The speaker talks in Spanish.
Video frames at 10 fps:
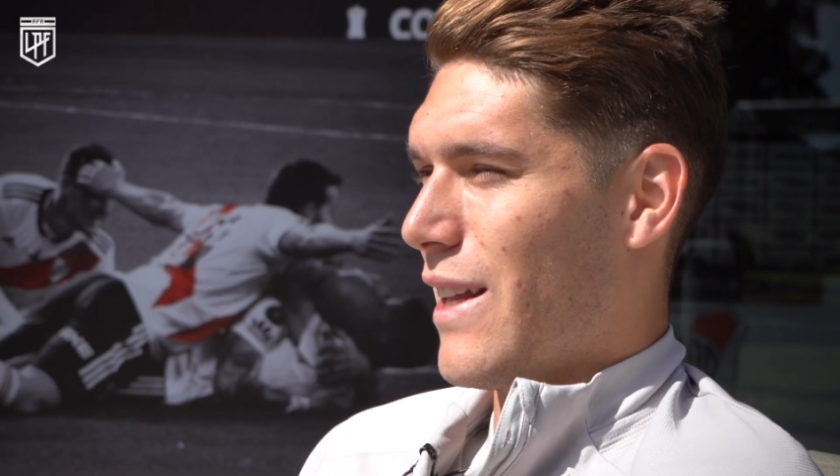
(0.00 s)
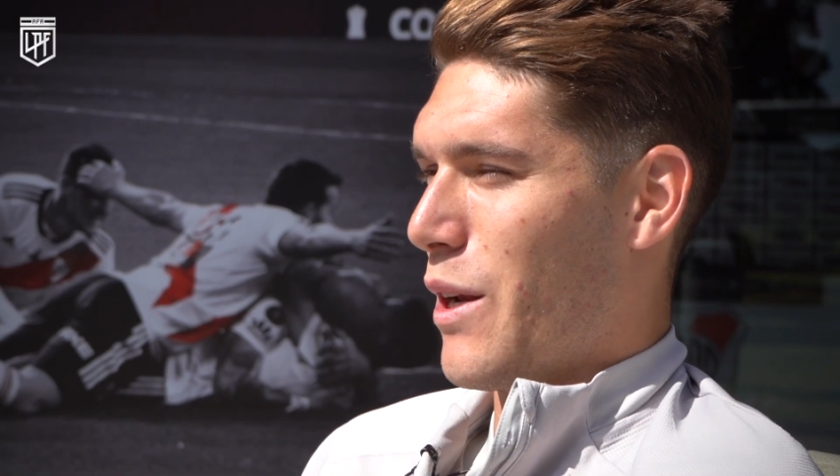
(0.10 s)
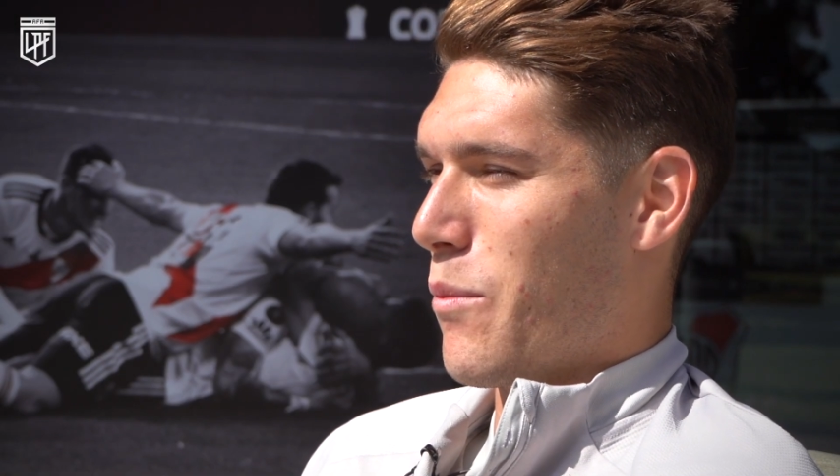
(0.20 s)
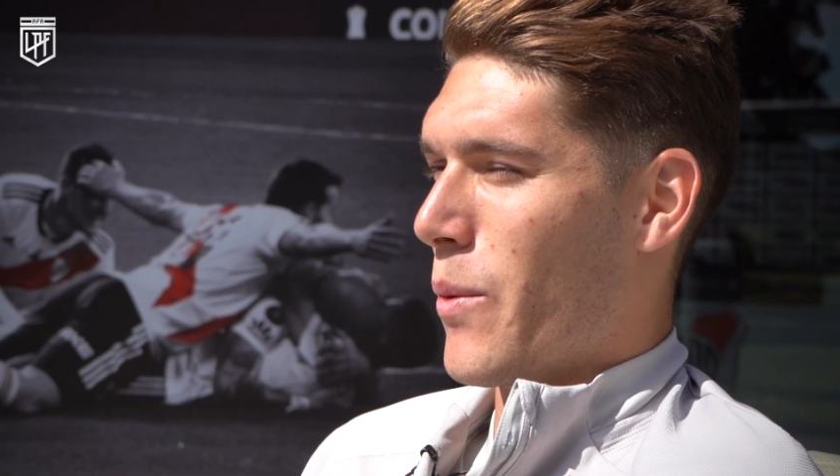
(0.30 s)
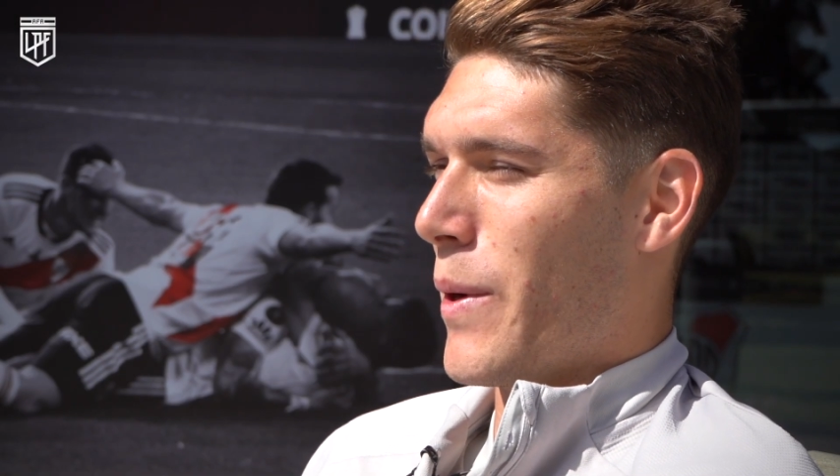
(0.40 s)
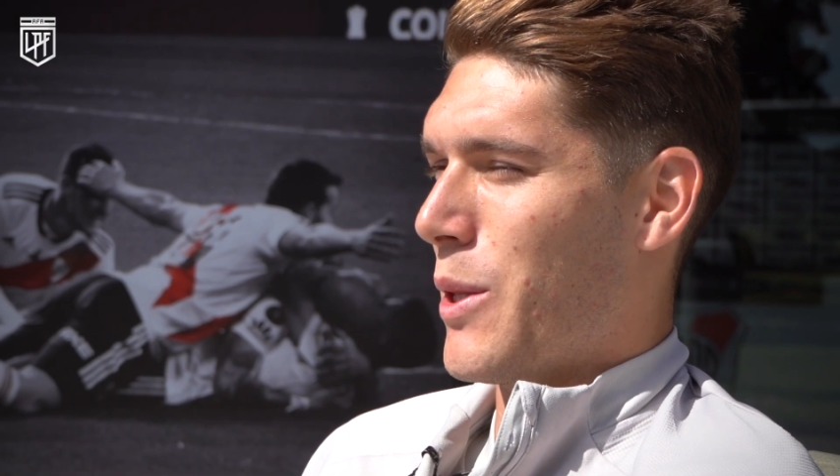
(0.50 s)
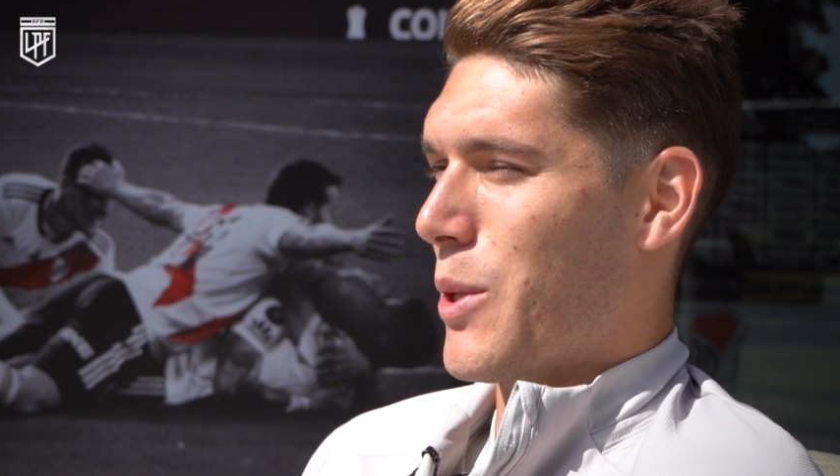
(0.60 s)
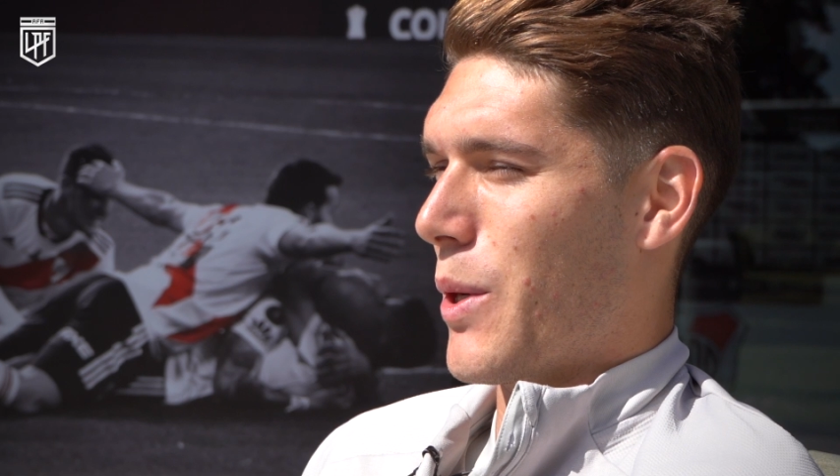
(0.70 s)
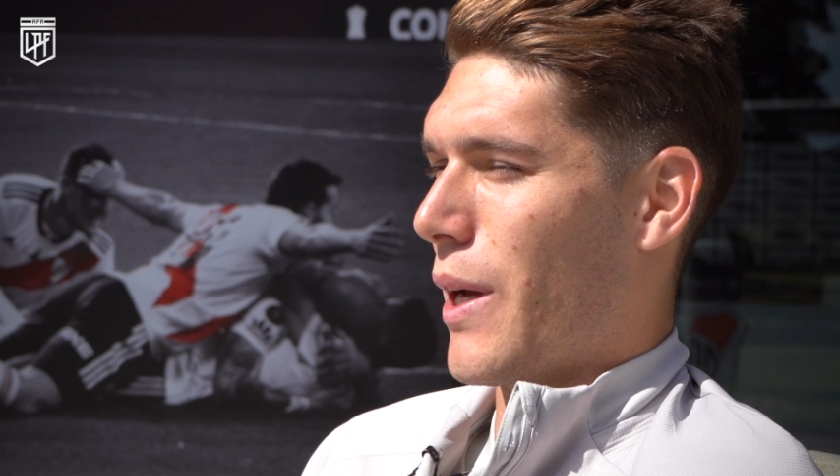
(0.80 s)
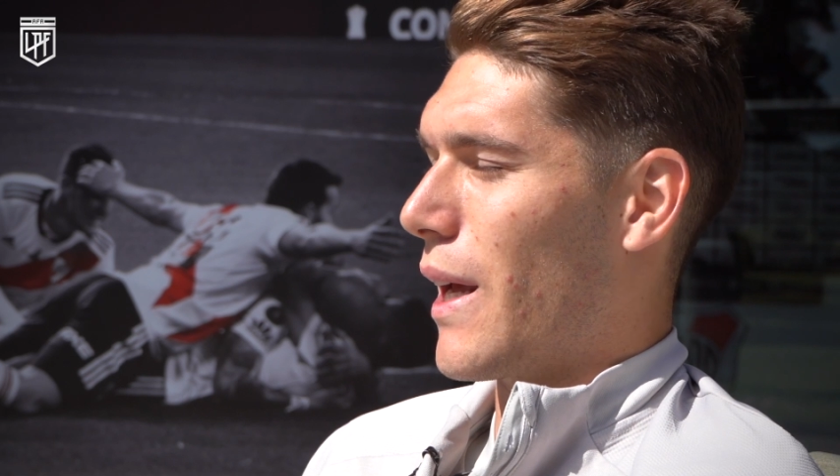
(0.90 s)
del
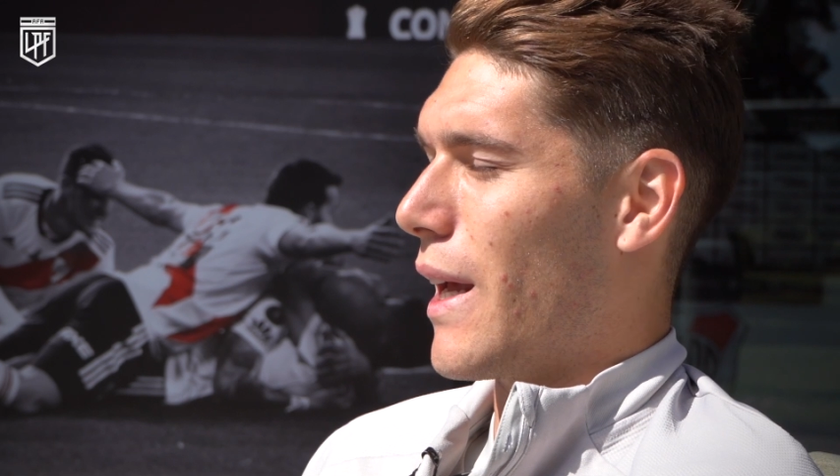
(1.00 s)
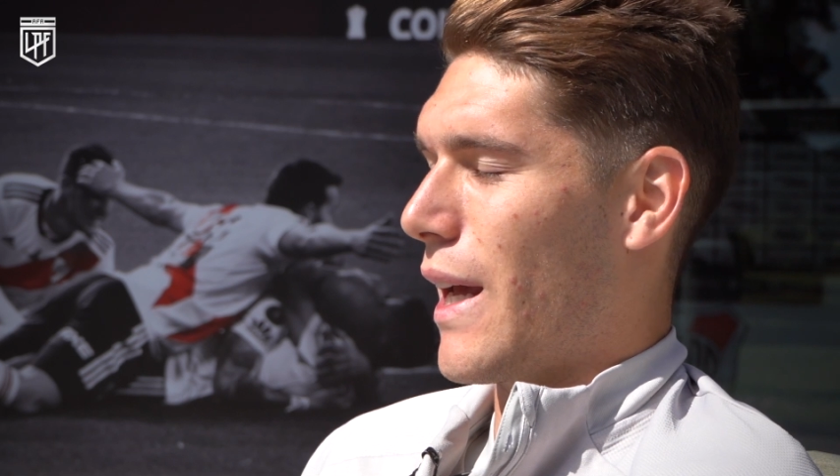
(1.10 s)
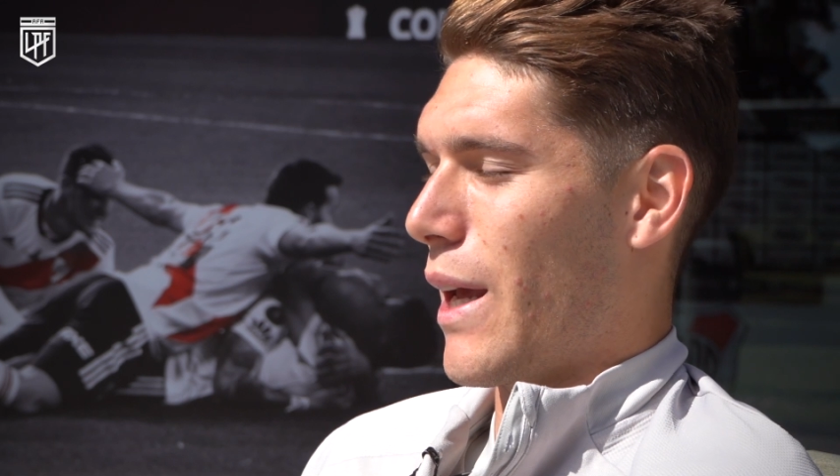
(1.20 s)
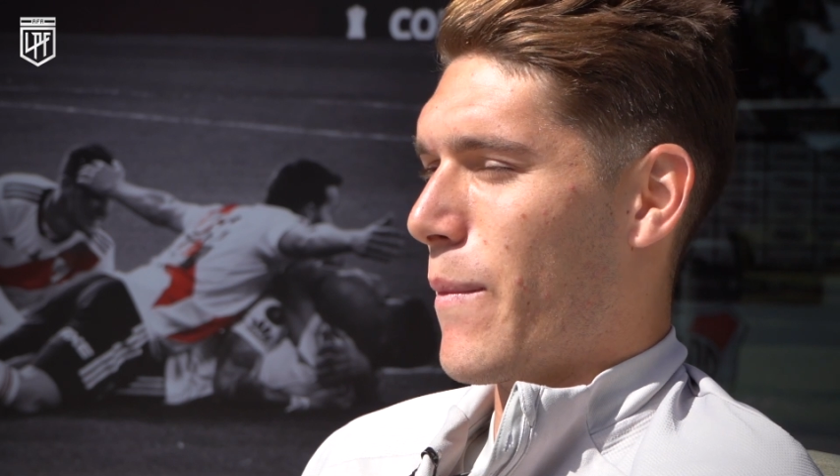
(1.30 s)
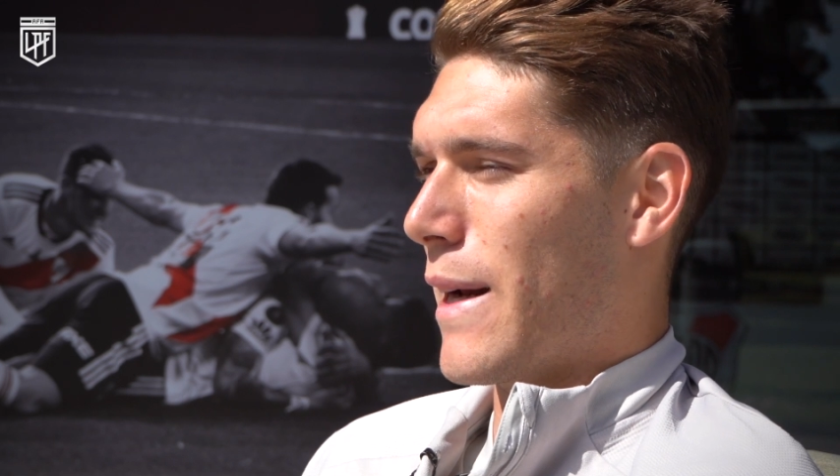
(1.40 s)
momento que,